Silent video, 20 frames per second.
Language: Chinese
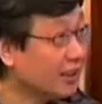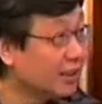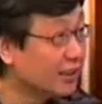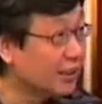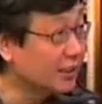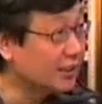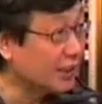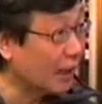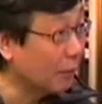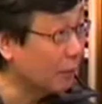法
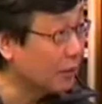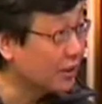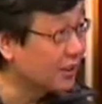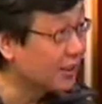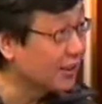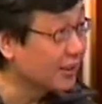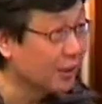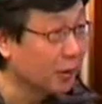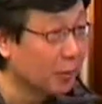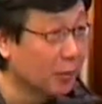法就
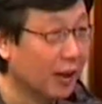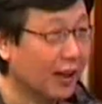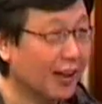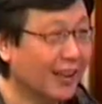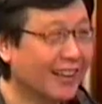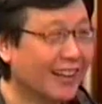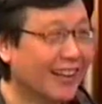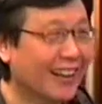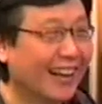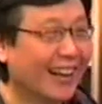咱们自由
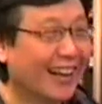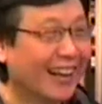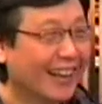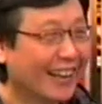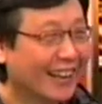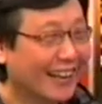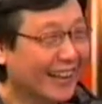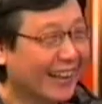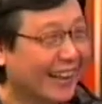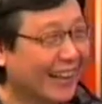吗？法国
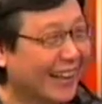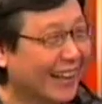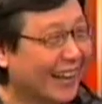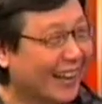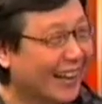公安，我